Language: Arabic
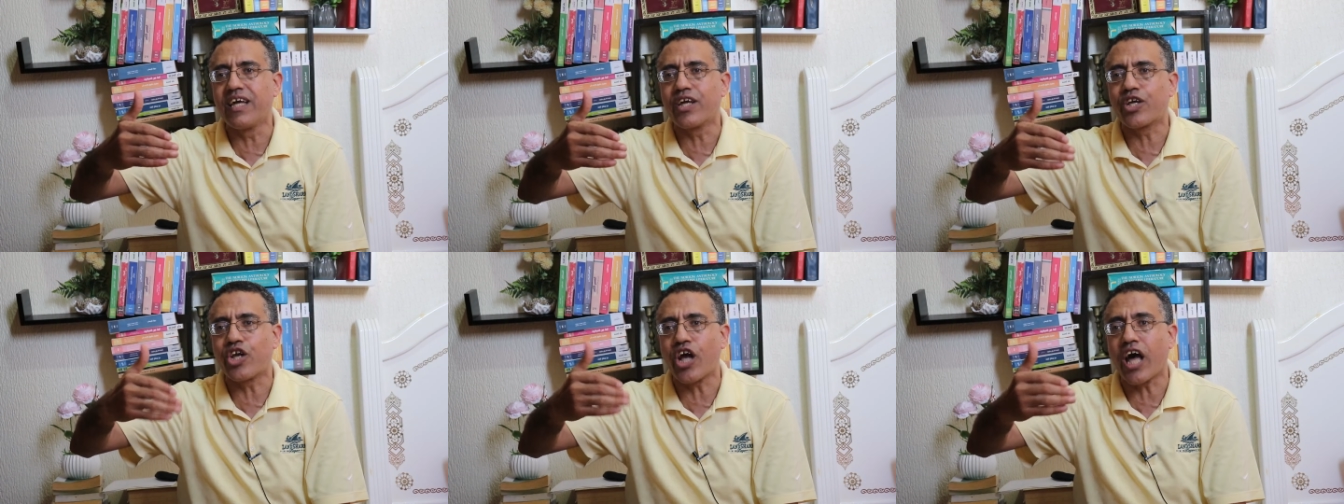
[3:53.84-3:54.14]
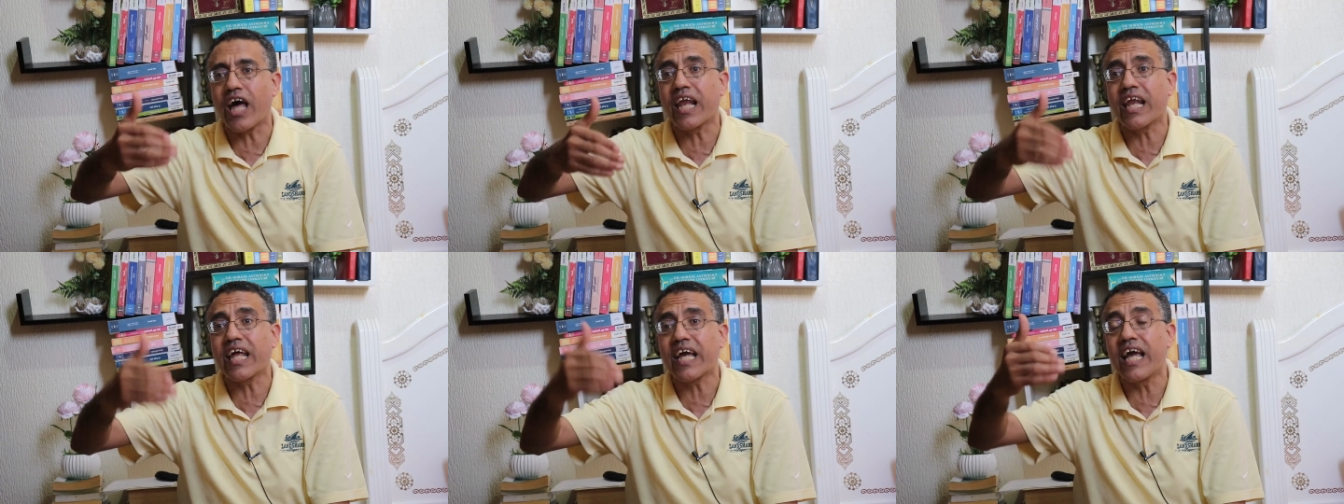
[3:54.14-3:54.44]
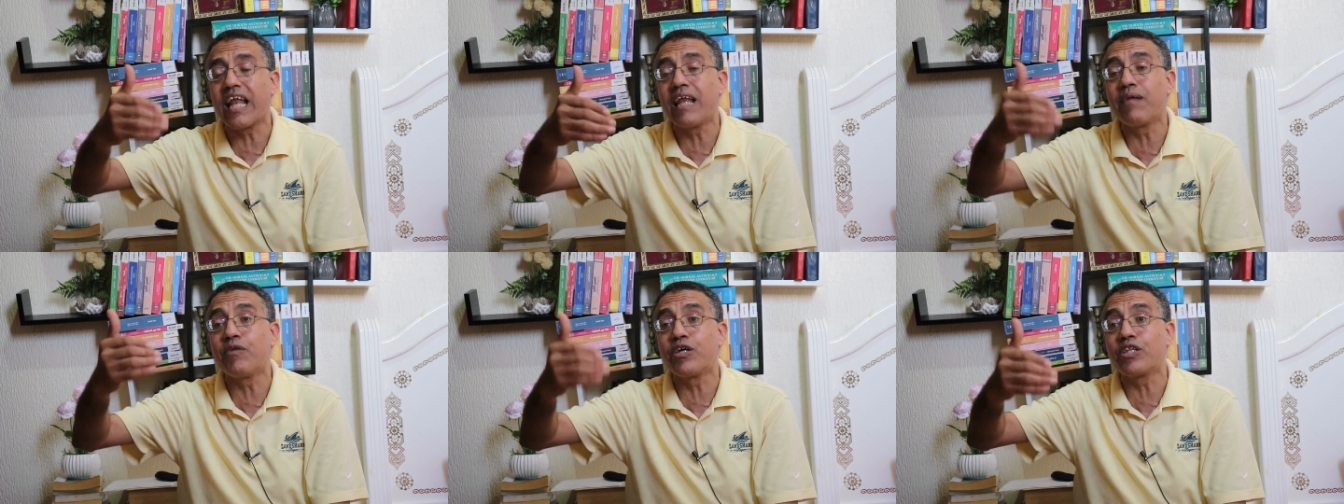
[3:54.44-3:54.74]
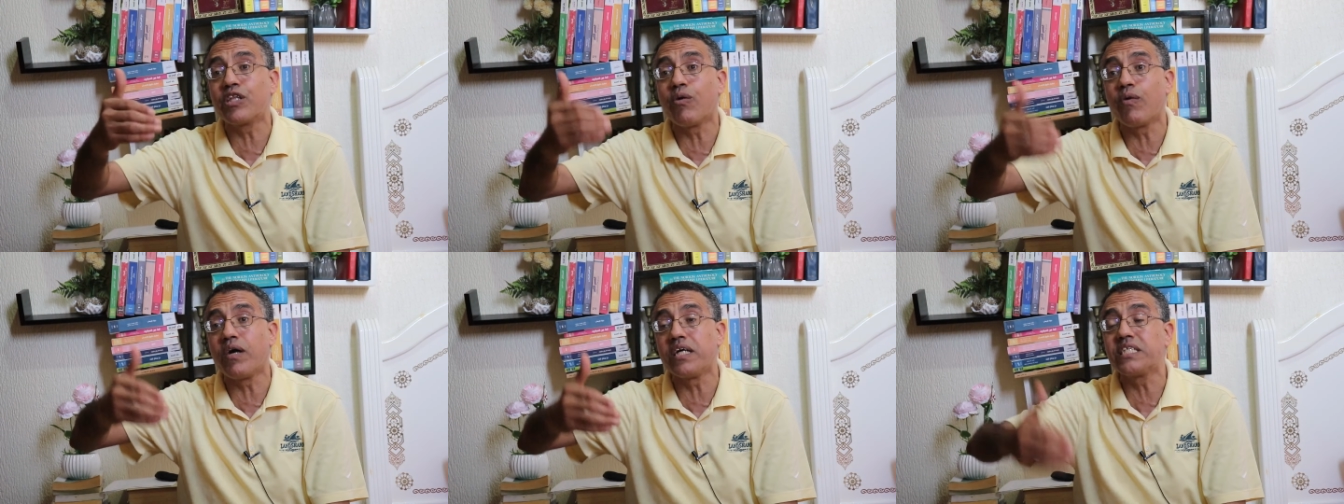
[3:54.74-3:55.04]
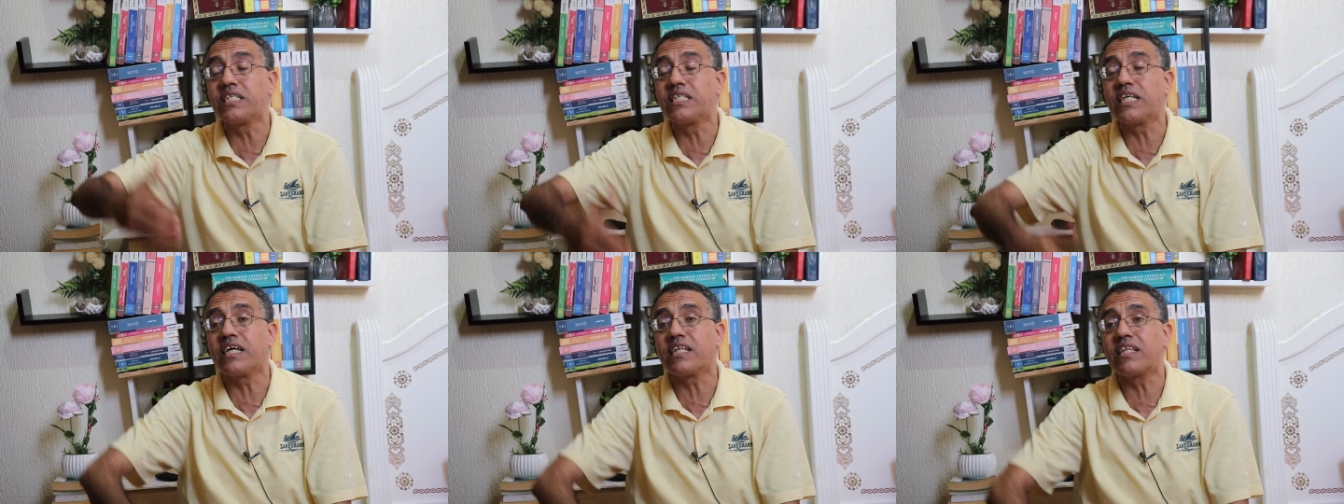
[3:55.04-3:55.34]
شرق
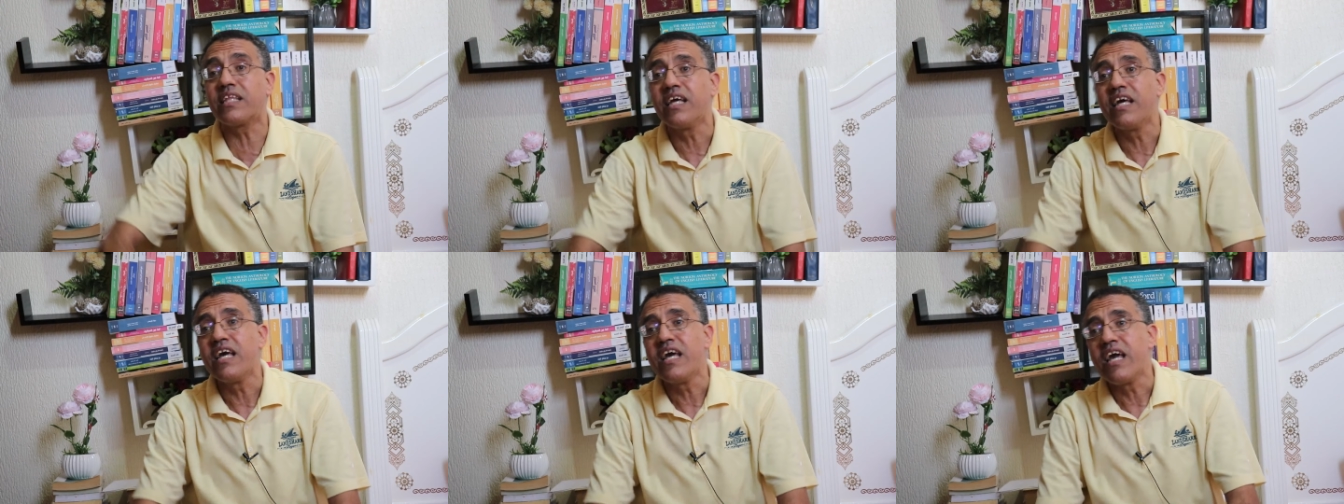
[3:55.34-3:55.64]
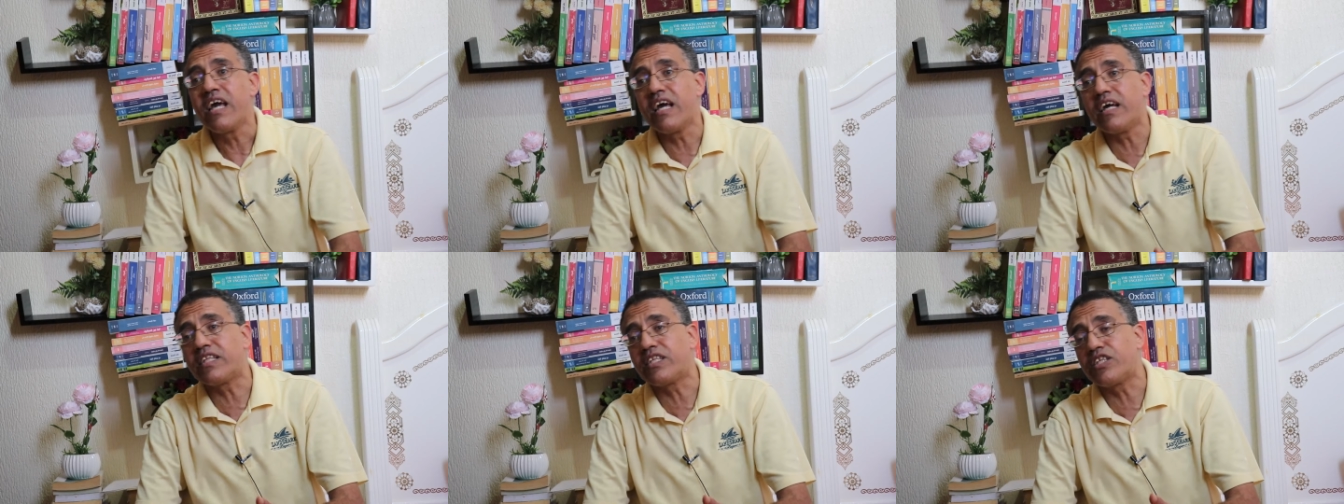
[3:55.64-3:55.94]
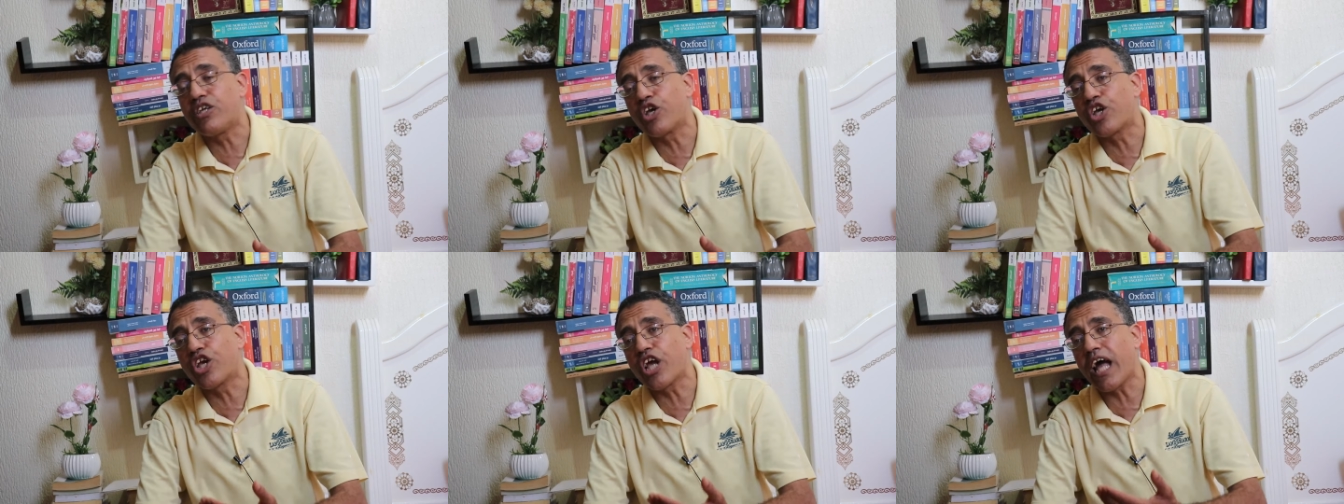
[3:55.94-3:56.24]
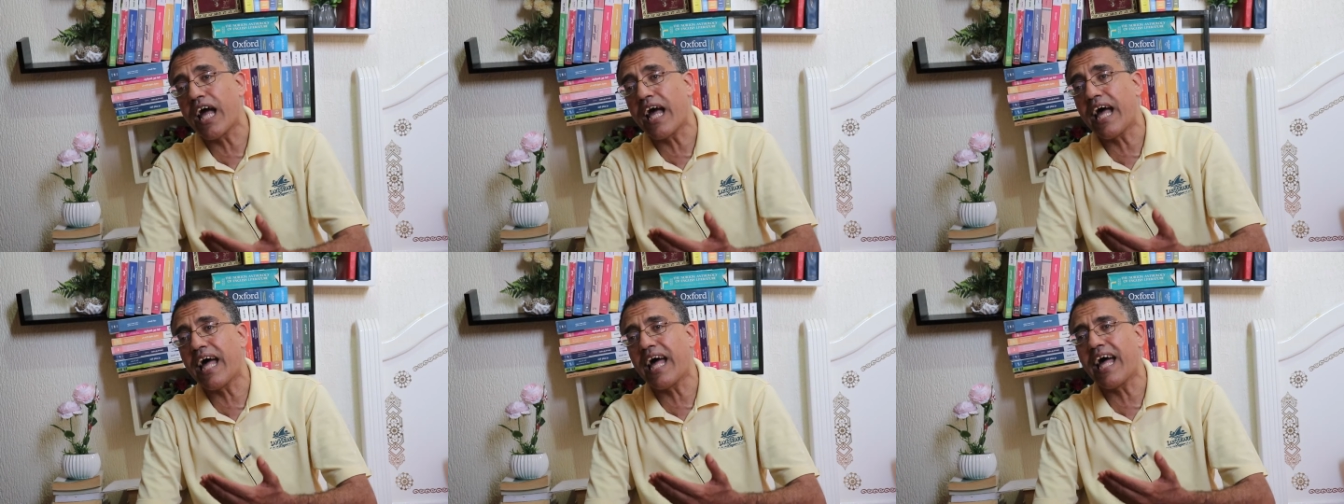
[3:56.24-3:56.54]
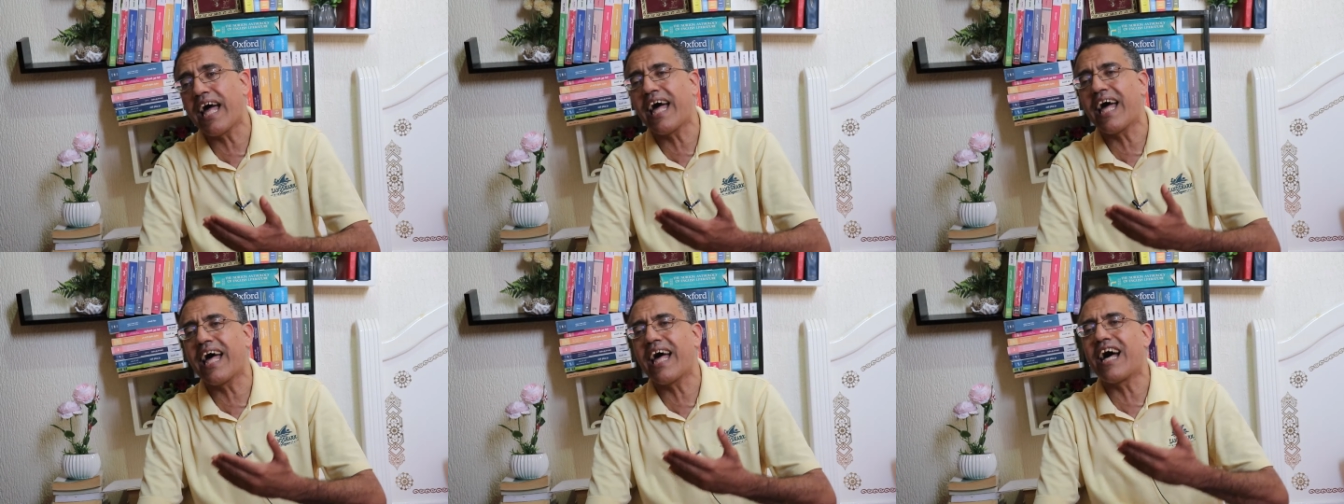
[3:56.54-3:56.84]
المتوسط
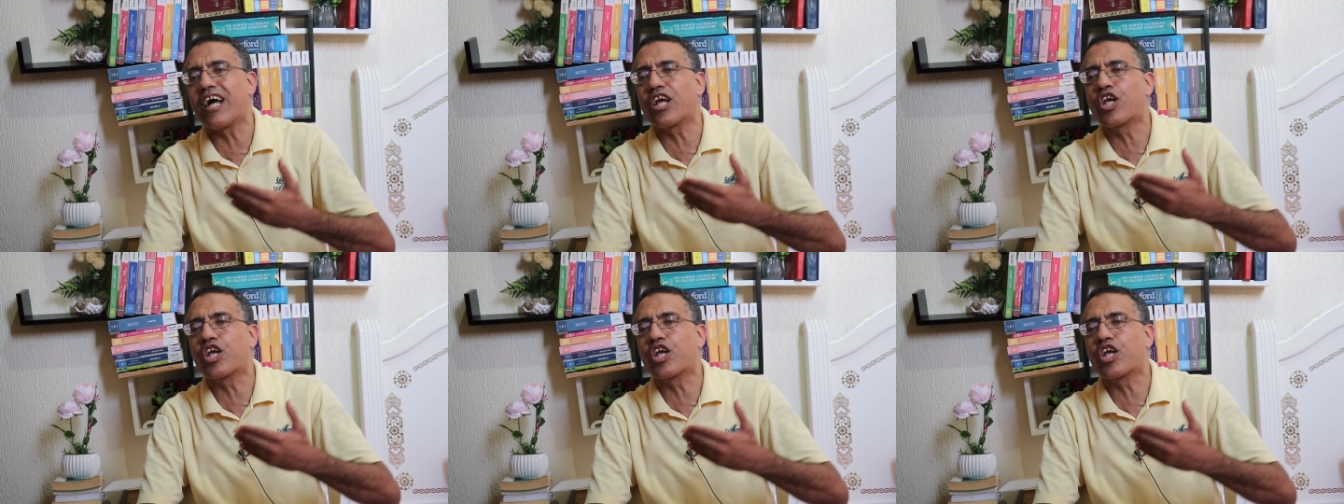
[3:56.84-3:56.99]
اتجاه